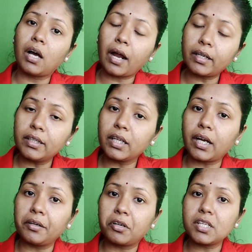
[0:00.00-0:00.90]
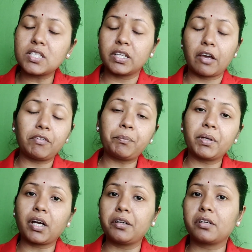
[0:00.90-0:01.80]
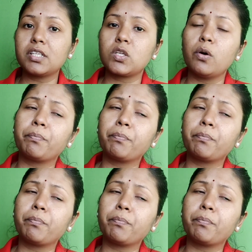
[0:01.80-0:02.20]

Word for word: అట్లాంటి కంట్రీస్ డెవలప్డ్ కంట్రీస్లో